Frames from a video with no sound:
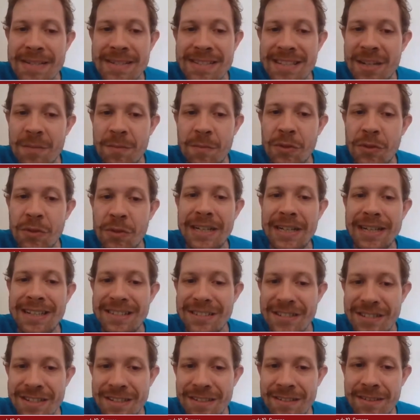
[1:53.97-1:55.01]
parceira muito
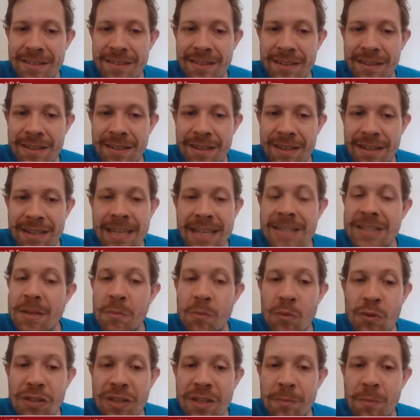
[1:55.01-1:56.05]
grande. E isso
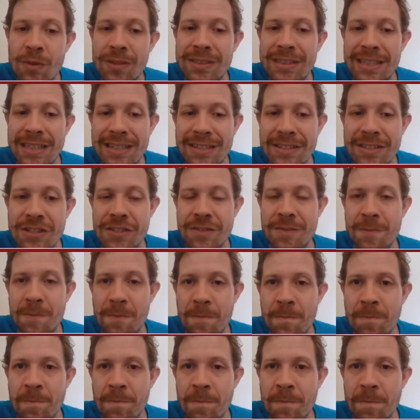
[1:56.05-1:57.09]
é muito importante.
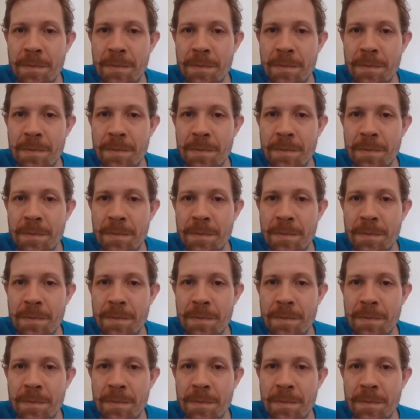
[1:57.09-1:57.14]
